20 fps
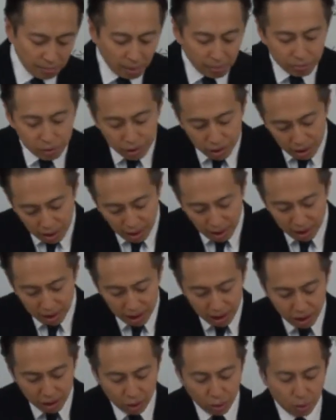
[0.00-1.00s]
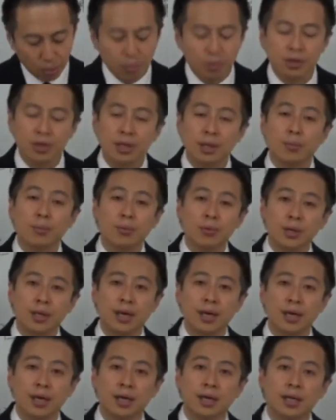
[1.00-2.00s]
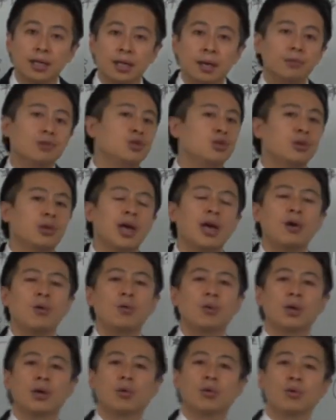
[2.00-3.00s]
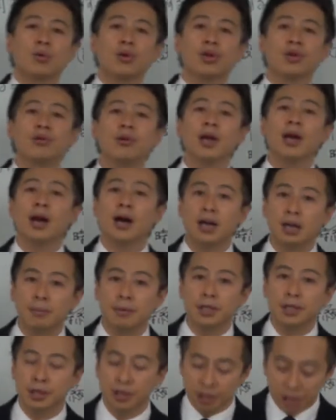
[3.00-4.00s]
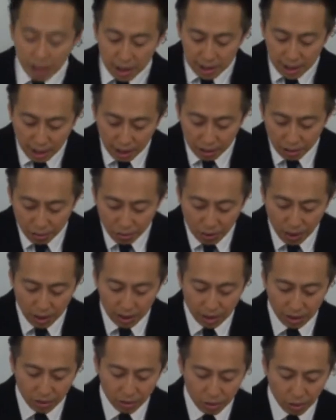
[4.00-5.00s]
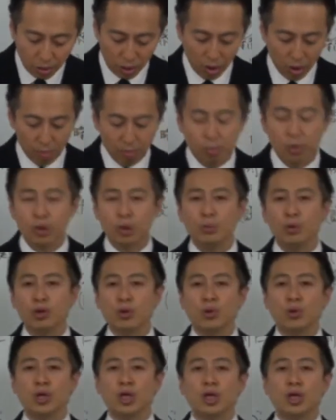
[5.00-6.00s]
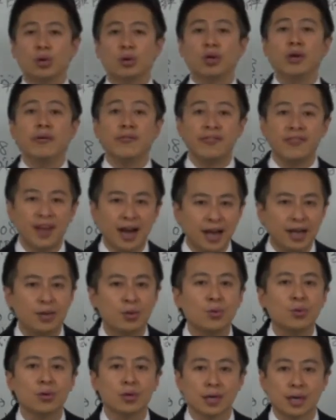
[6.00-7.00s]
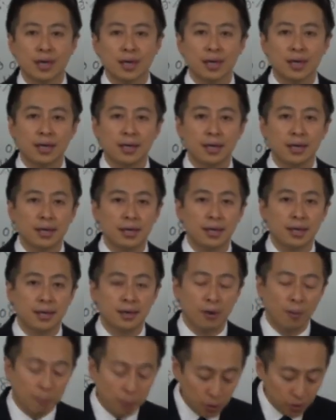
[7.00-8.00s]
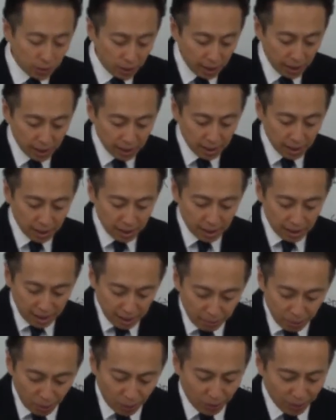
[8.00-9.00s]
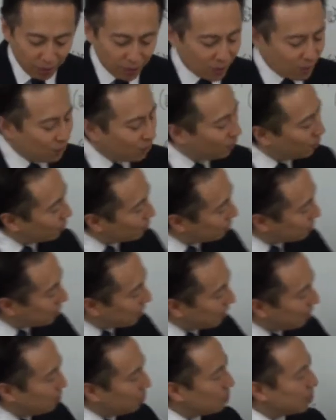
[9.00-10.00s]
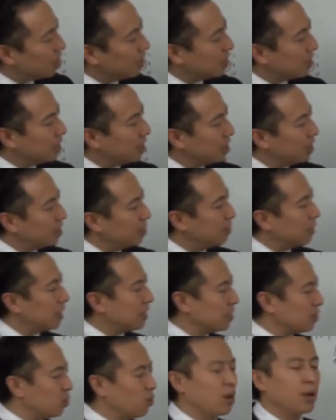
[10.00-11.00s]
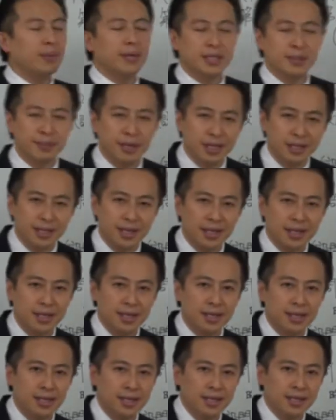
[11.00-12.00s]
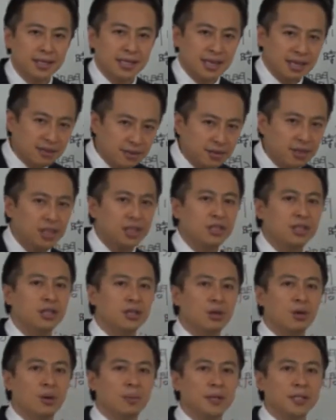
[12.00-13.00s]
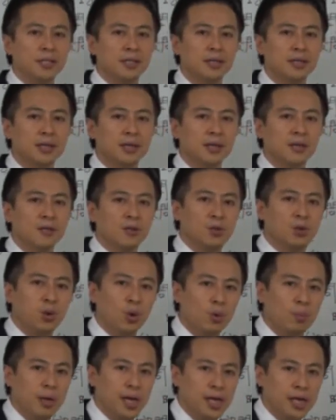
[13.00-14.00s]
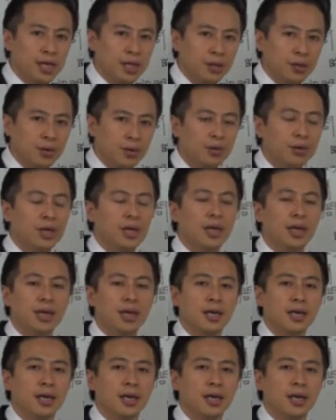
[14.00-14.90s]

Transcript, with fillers: ま難しいと思った問題多分受験校でここ揺れがありますなぜあるのかっていうともともとの企業にはないところだからこのポイントねでもこの対応関係でいけば取れます皆さん確実に取れますドメインというふうに